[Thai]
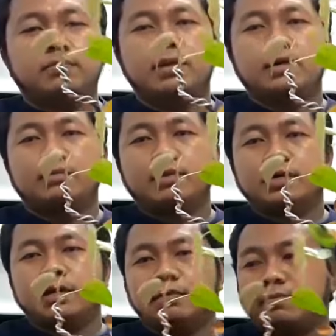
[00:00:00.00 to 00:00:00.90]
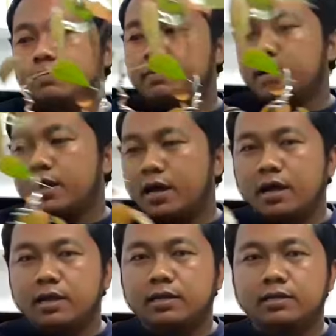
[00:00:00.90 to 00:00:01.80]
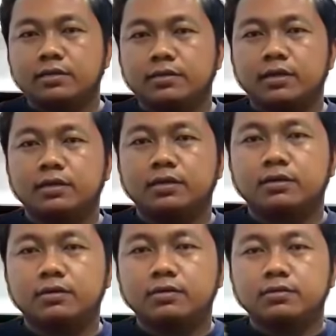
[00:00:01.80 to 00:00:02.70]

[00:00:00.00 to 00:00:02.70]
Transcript: ไม่ไม่ใช่ปัญหาอะไรอันนี้ก็